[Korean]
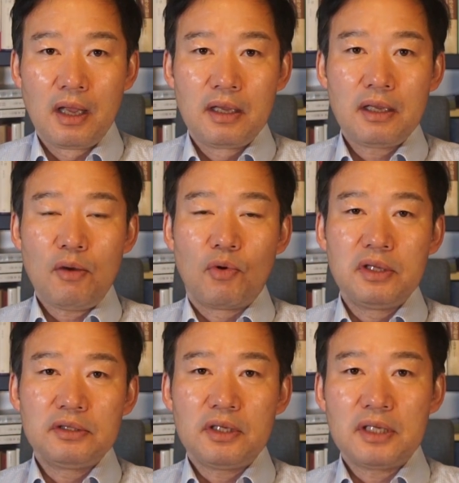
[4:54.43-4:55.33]
이게
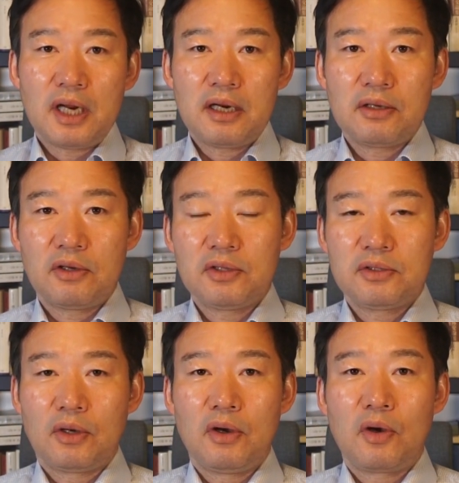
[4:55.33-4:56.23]
원전이라는
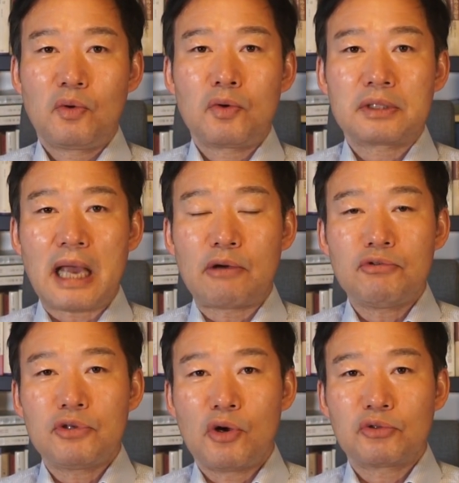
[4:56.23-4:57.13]
거는요, 꼭
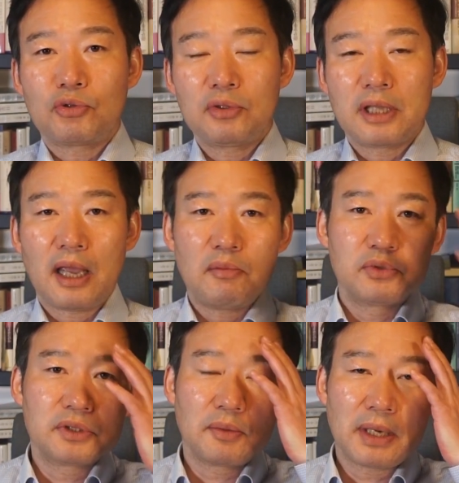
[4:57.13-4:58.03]
자국 영토 내의
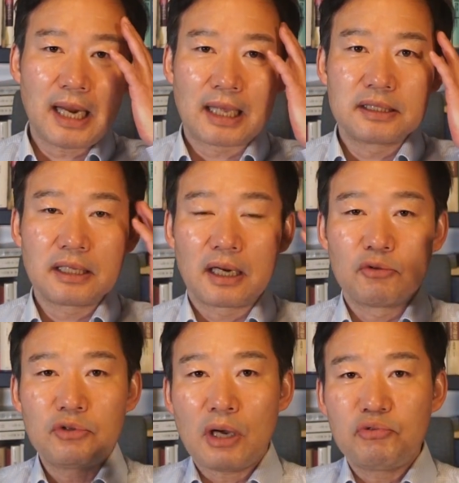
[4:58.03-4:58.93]
문제만 아니잖아요.
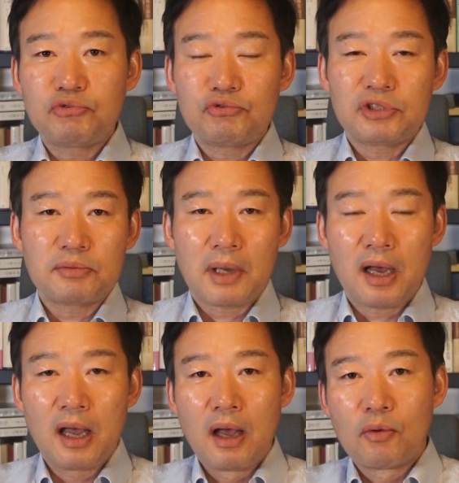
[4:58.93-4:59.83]
우리가
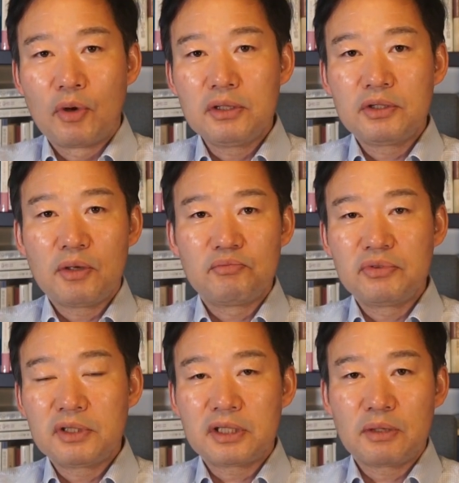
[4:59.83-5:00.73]
후쿠시마 원전
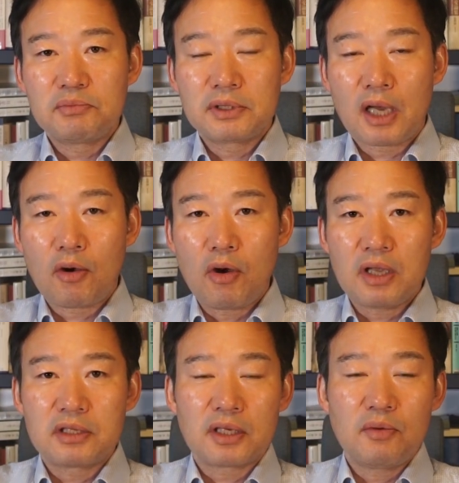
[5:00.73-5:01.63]
문제 삼다. 는
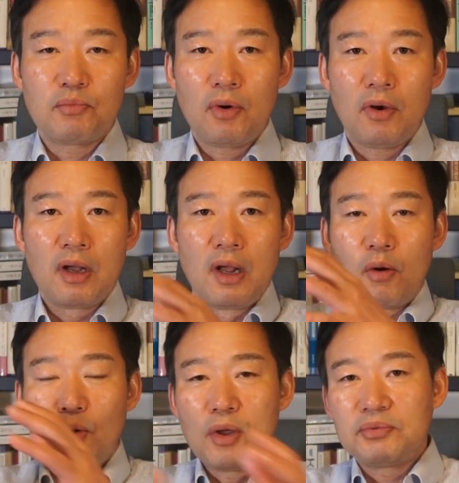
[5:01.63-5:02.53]
거기 지금 뭐
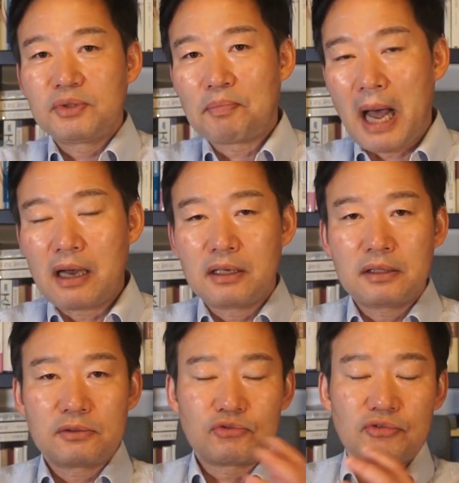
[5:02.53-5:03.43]
오염수
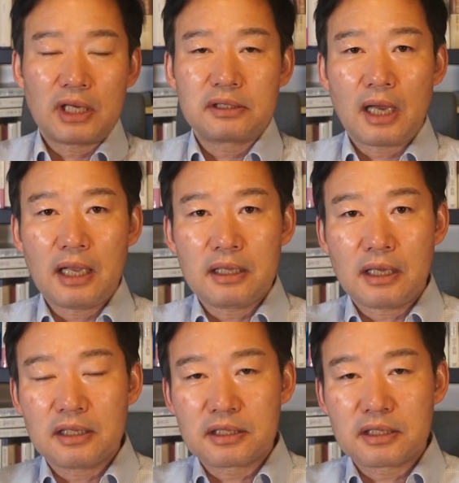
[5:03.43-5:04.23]
방출한다 하니까